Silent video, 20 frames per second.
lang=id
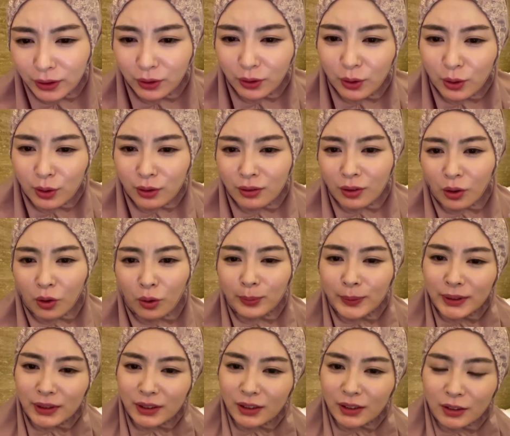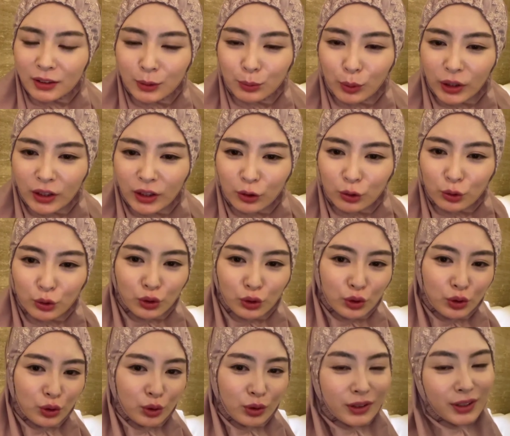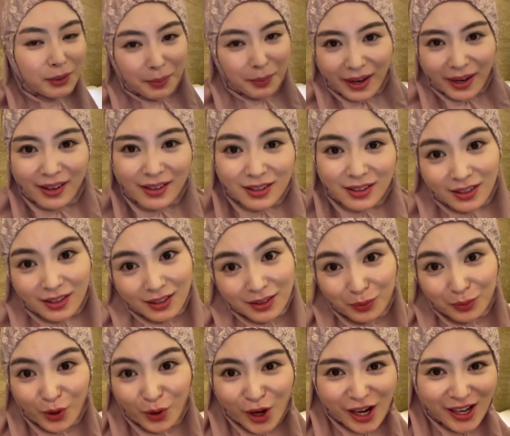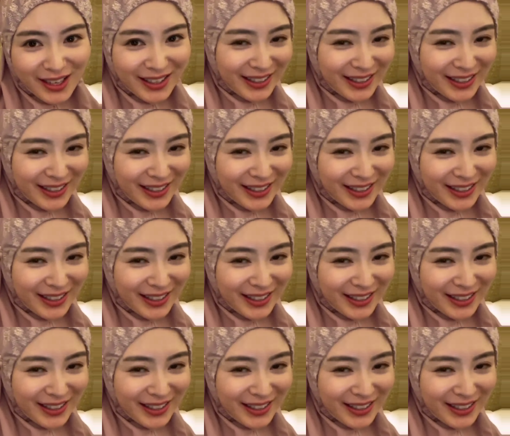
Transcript: komen dong komennya semuanya lucu terima kasih